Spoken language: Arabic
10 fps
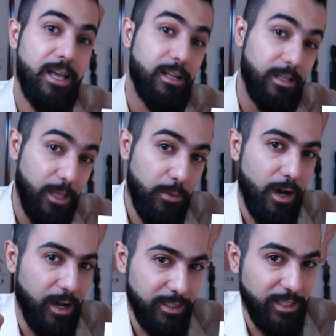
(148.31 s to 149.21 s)

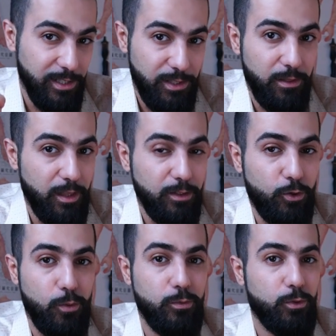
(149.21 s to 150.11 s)
لنبقى عند حسن
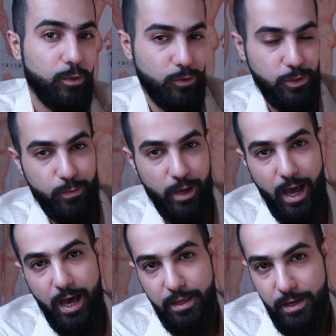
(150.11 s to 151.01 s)
ظنكم وتصبح
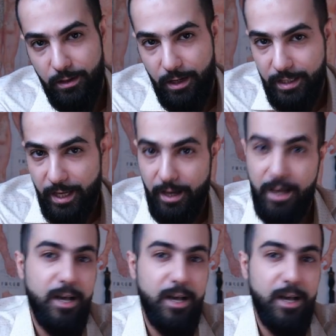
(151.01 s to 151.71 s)
هذه القناة